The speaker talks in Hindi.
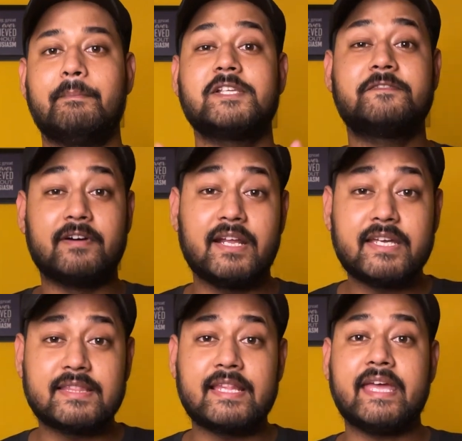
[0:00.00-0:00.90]
बस फर्क
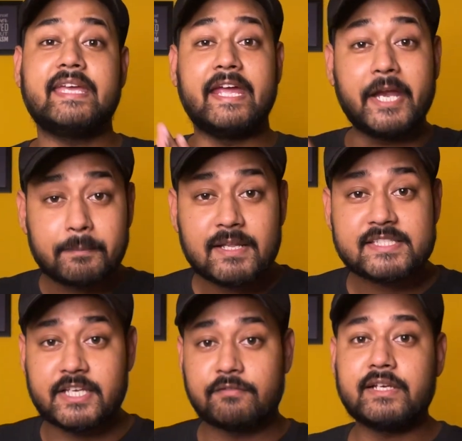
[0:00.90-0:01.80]
इतना है कि एट प्लस
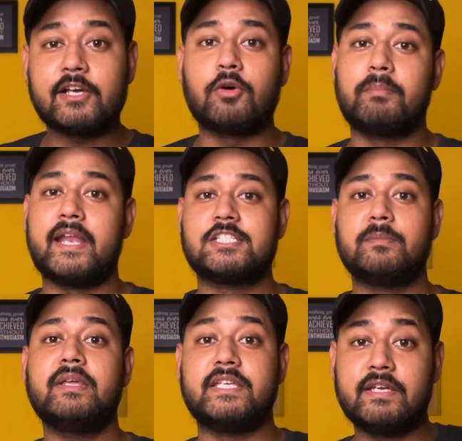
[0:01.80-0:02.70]
जेन वन के कंपैरिजन
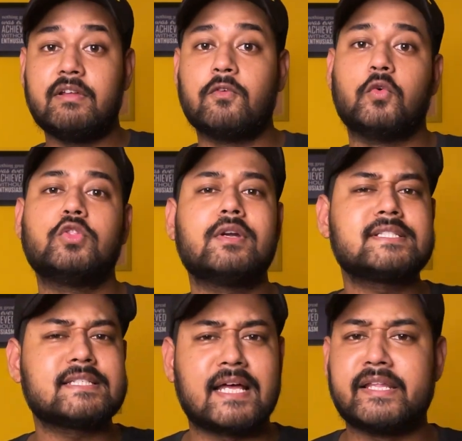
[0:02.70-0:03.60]
में ये वाला फोन थोड़ा
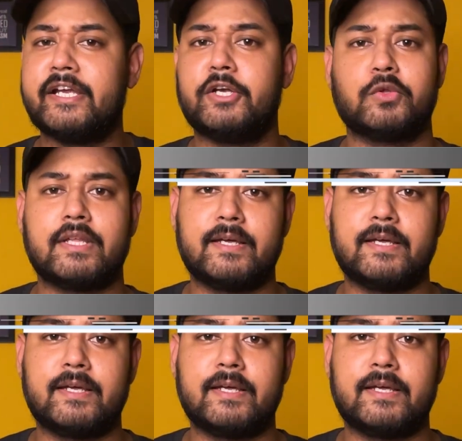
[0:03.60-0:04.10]
सा ज्यादा हीट होता